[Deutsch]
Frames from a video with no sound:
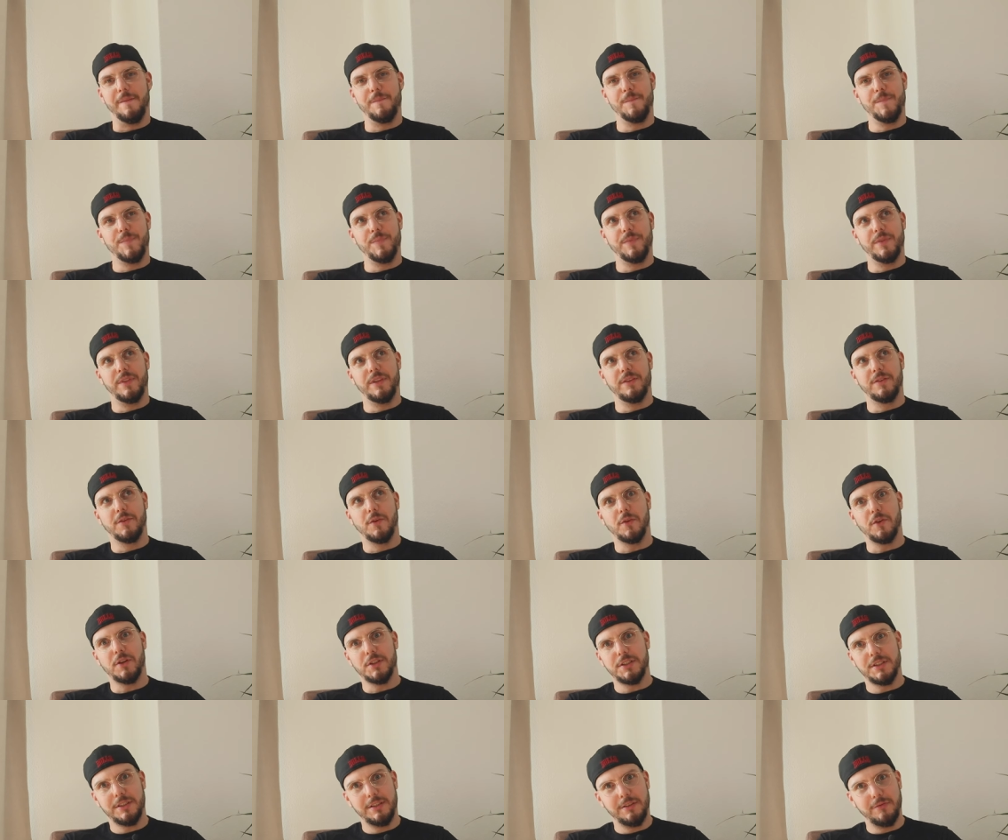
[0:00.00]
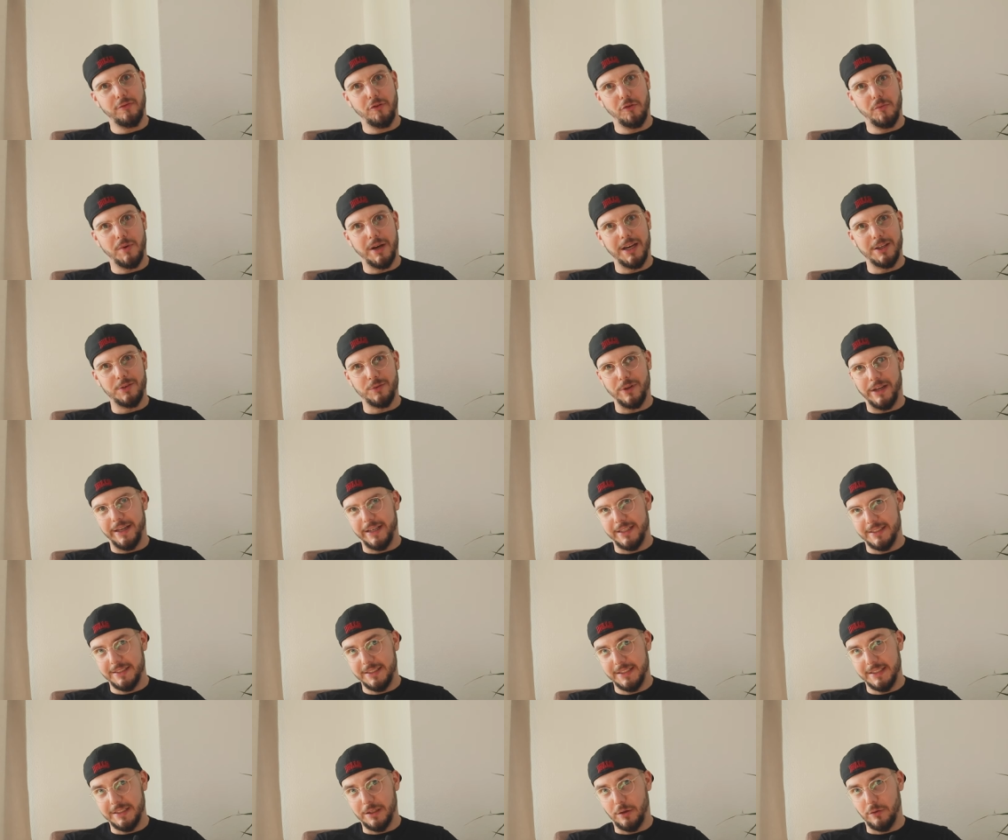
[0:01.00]
ja, so sollte eine Vorbereitung
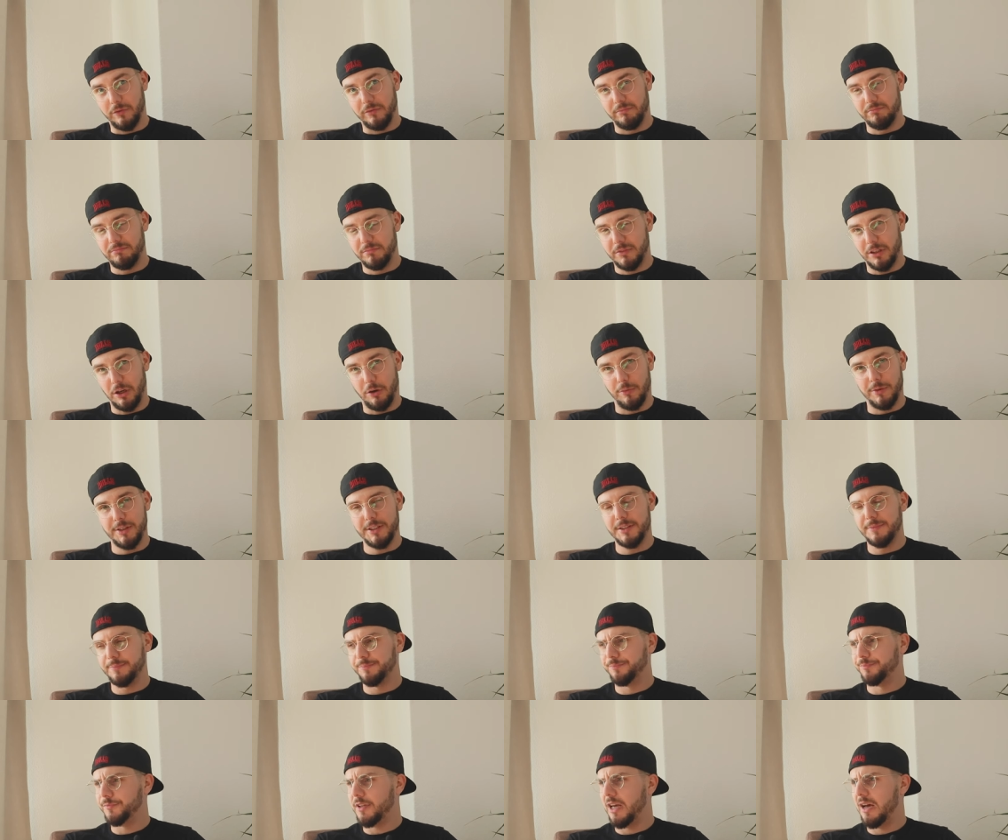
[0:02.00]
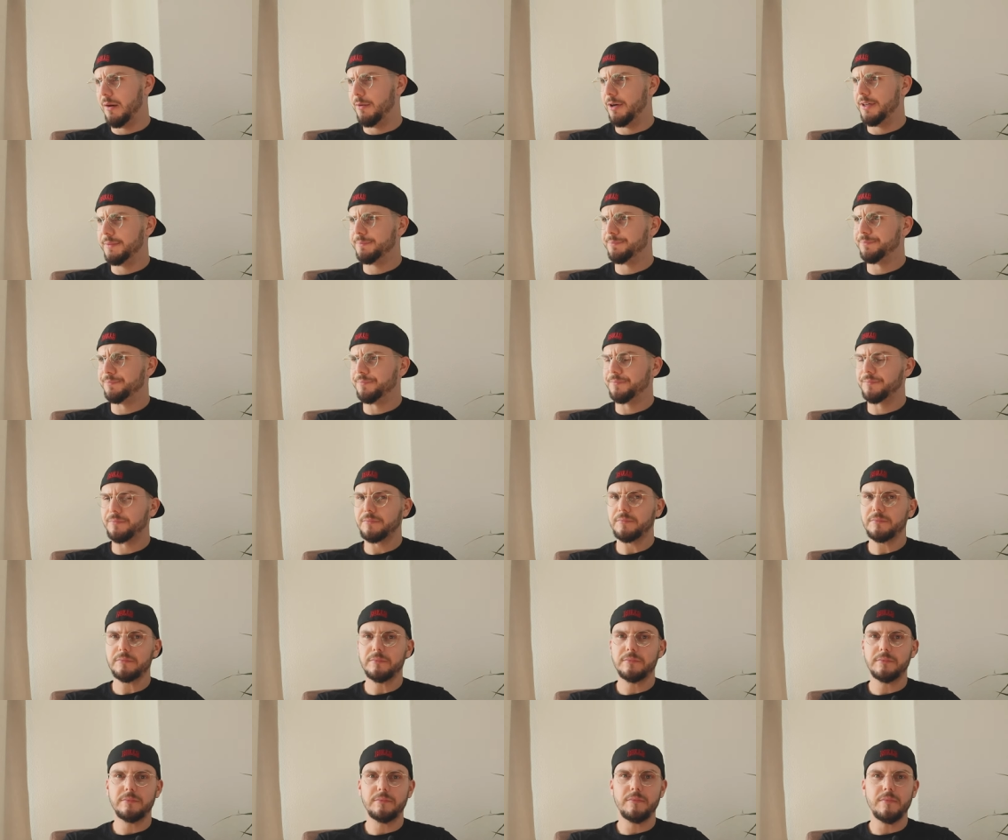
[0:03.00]
eigentlich nicht laufen, glaube ich, aber
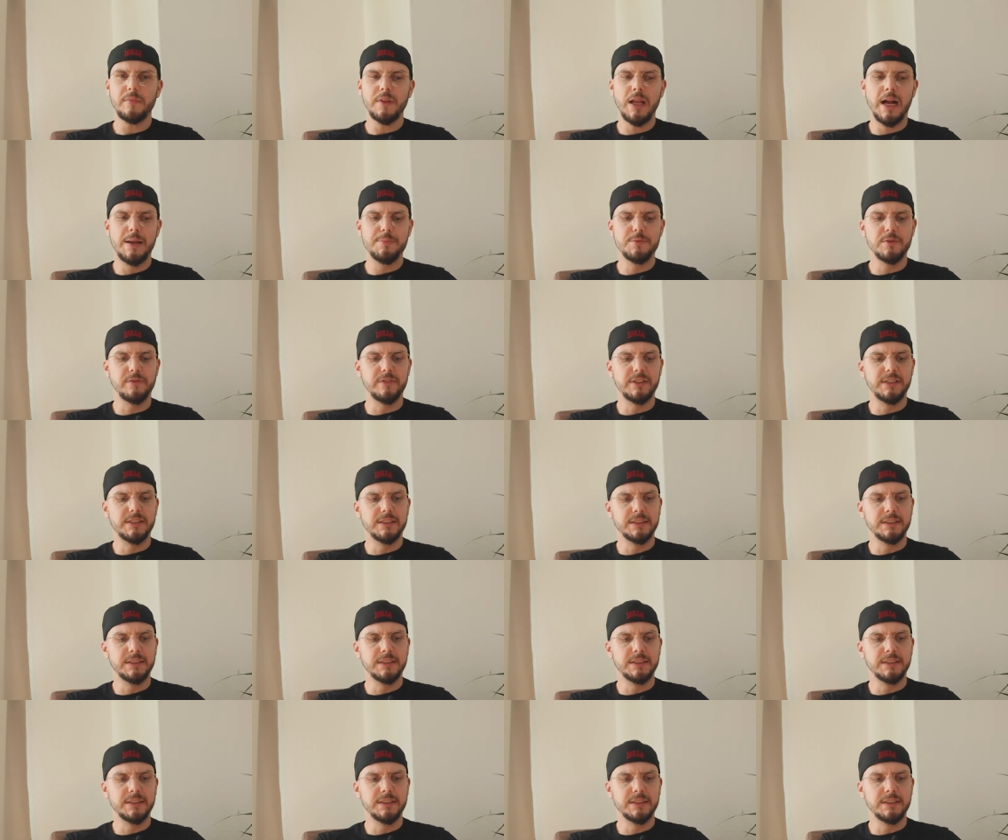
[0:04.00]
halb so